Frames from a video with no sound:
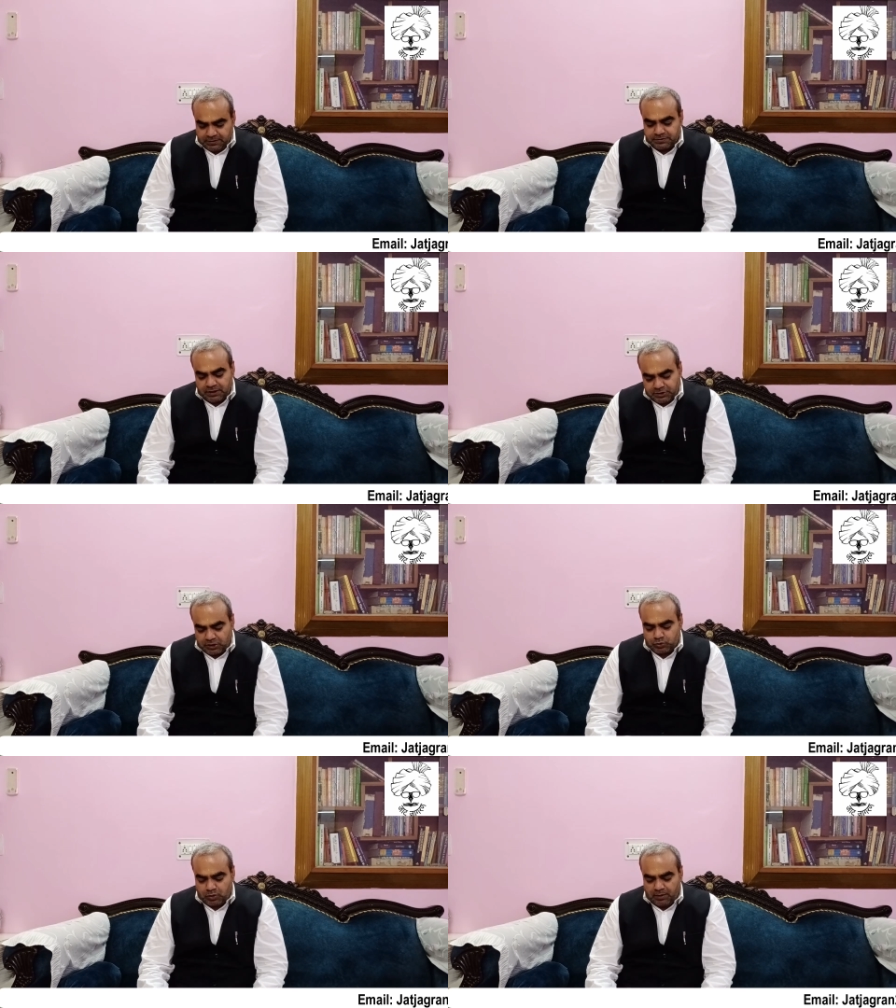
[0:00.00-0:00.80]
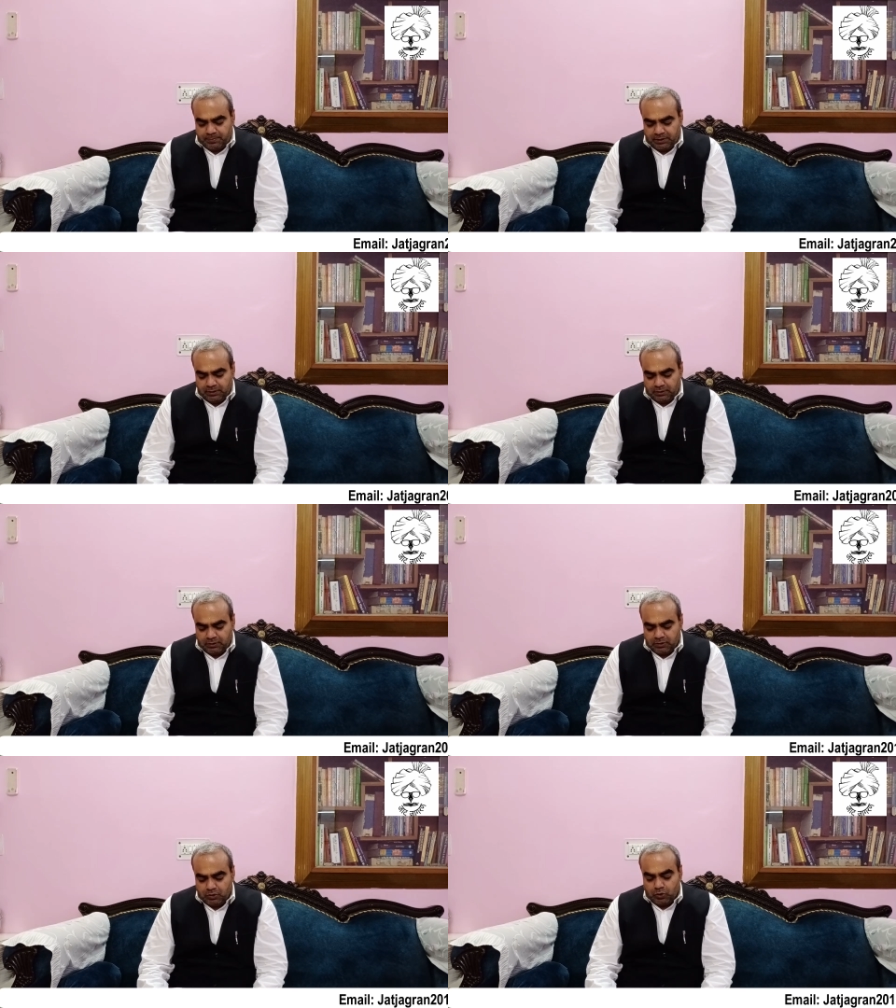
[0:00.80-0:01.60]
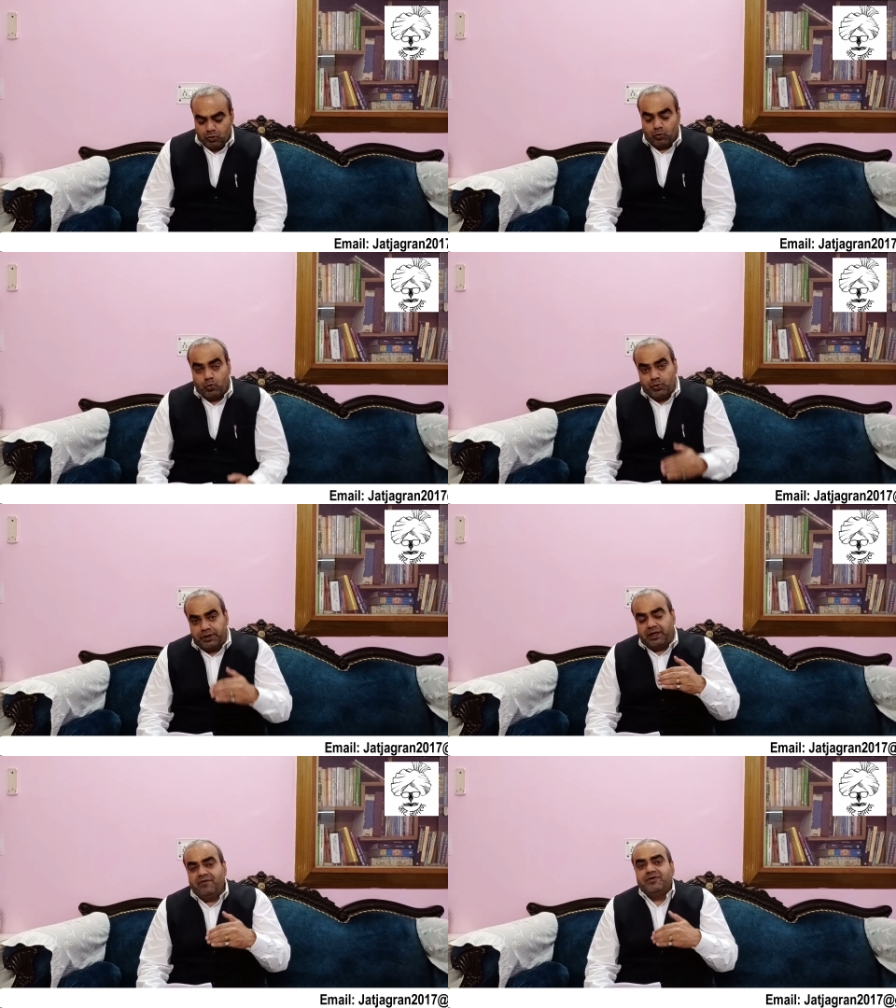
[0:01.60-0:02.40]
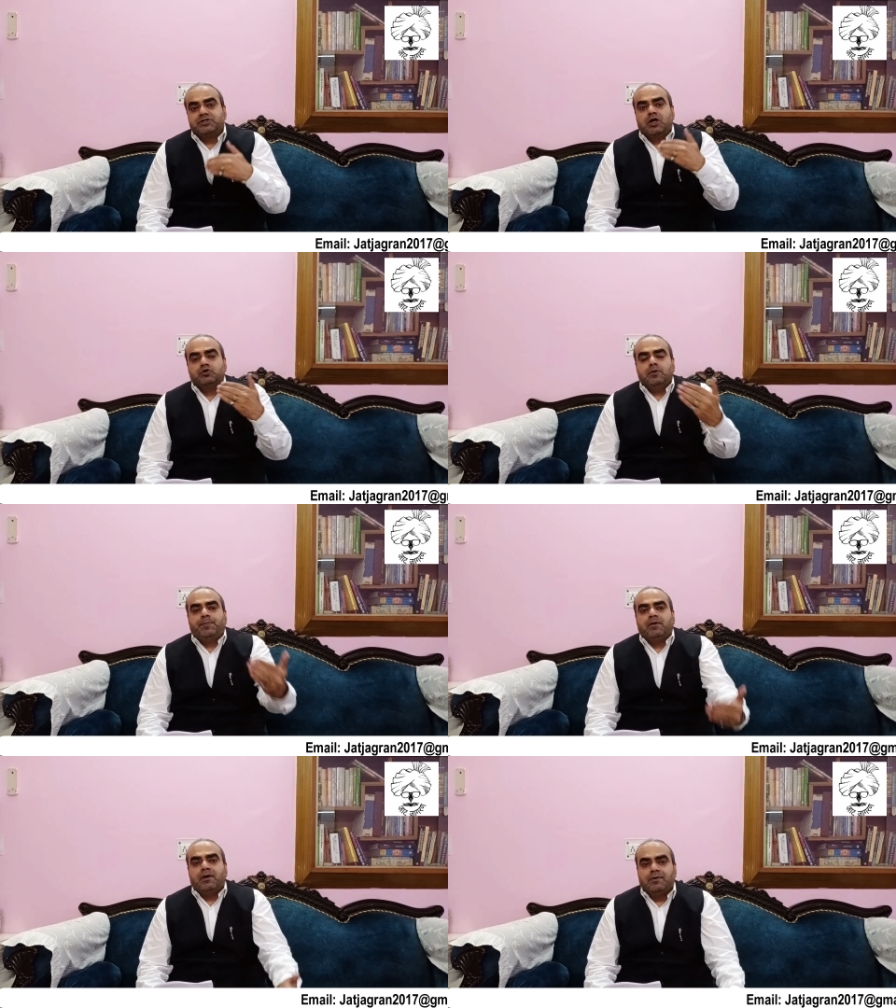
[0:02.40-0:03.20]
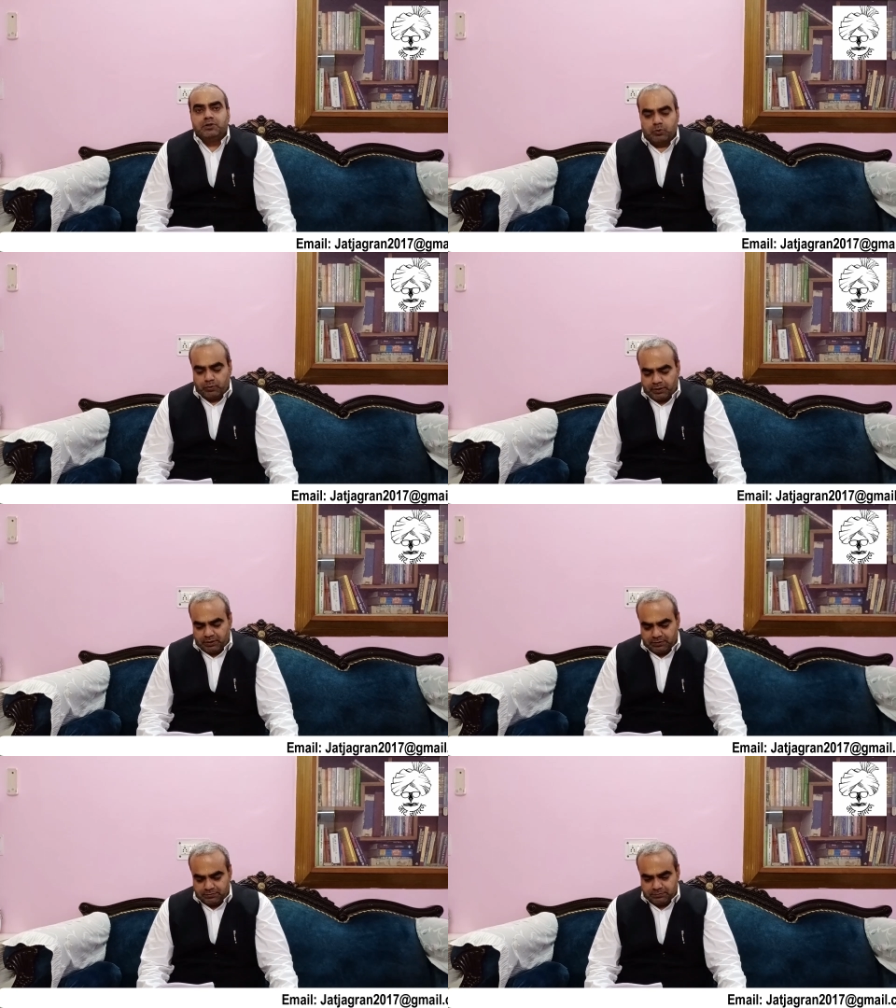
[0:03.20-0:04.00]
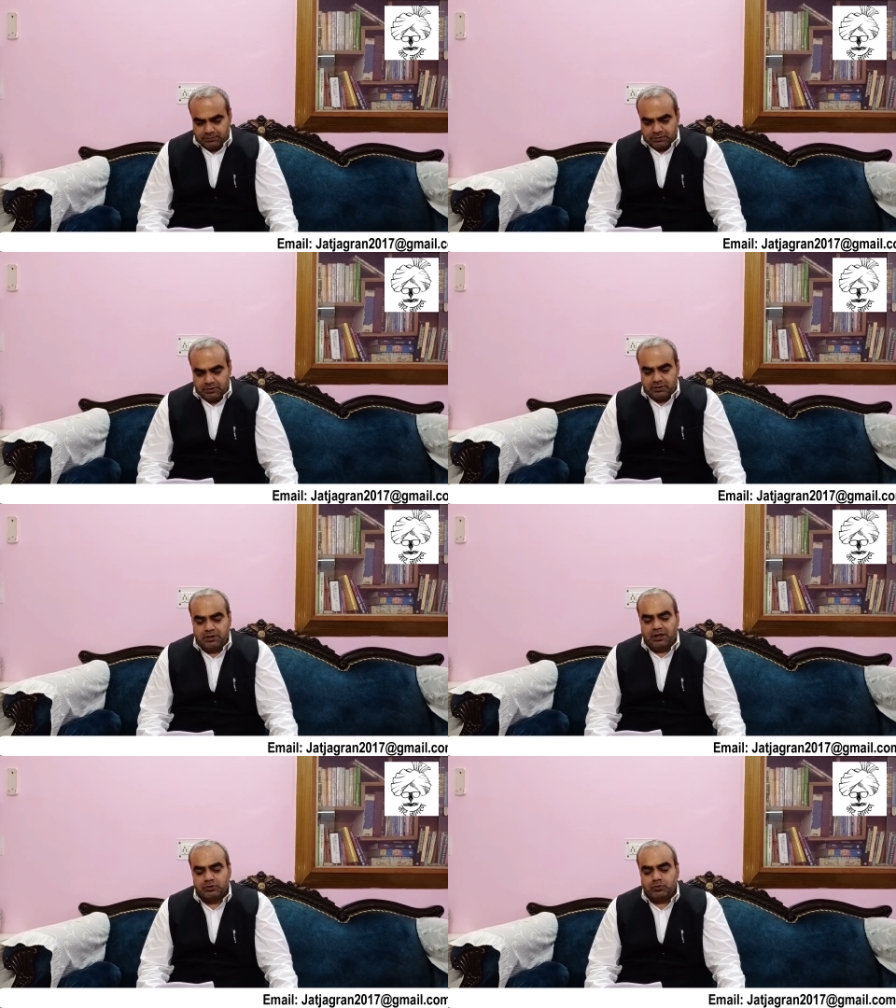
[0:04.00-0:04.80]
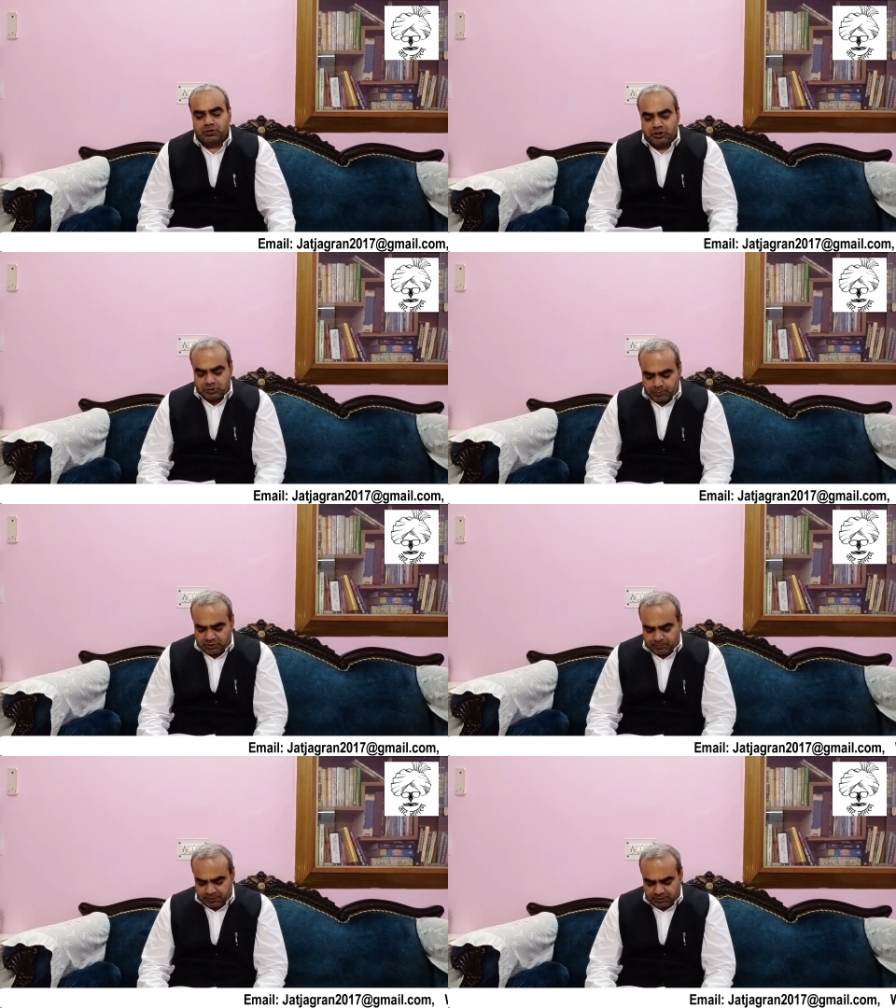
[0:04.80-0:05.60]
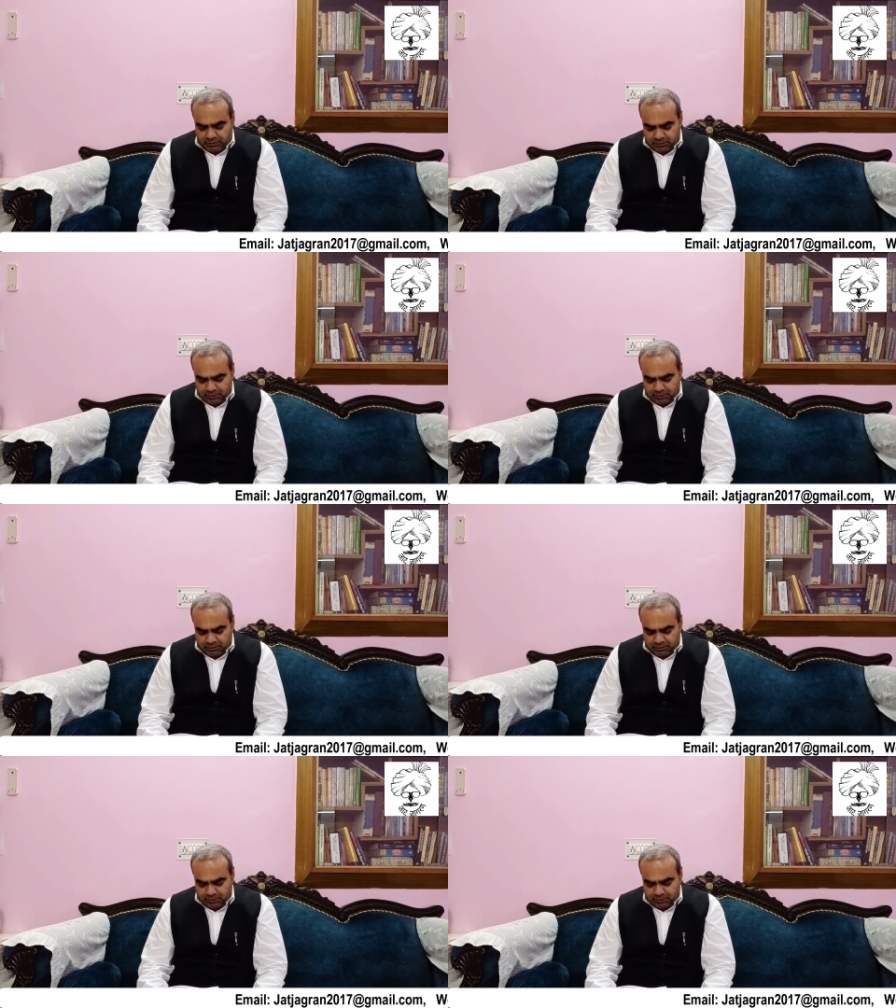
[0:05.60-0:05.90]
सर छाजूराम ने उनके विचारों से प्रभावित होके नीरा जो देशभक्त बनी